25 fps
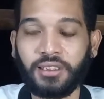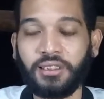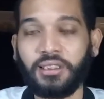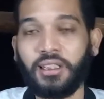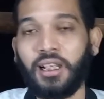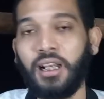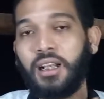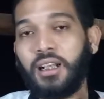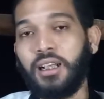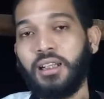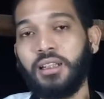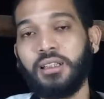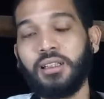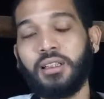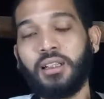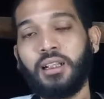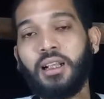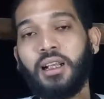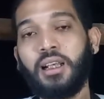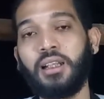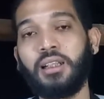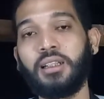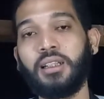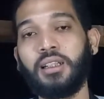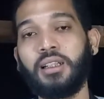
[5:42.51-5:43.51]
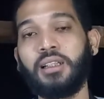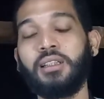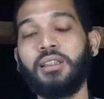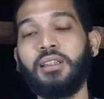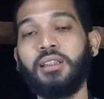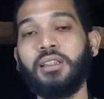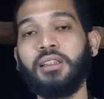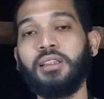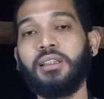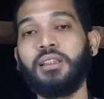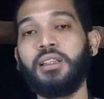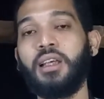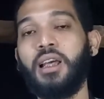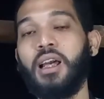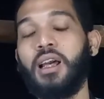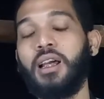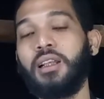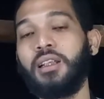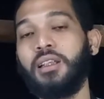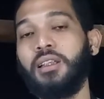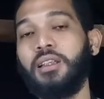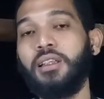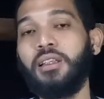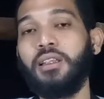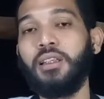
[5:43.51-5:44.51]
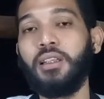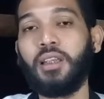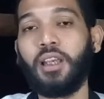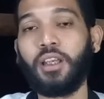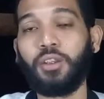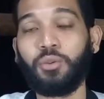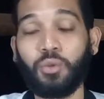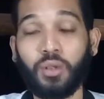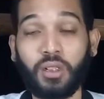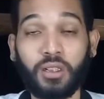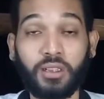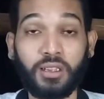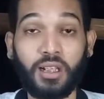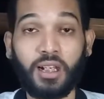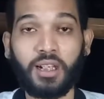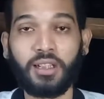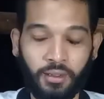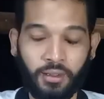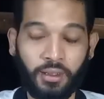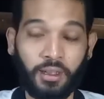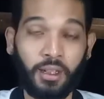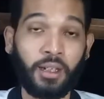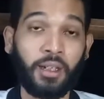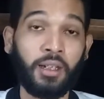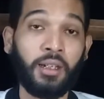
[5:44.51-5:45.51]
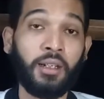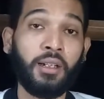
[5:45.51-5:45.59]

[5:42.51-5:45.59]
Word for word: tangan kanannya dari Edward Touch. Nah,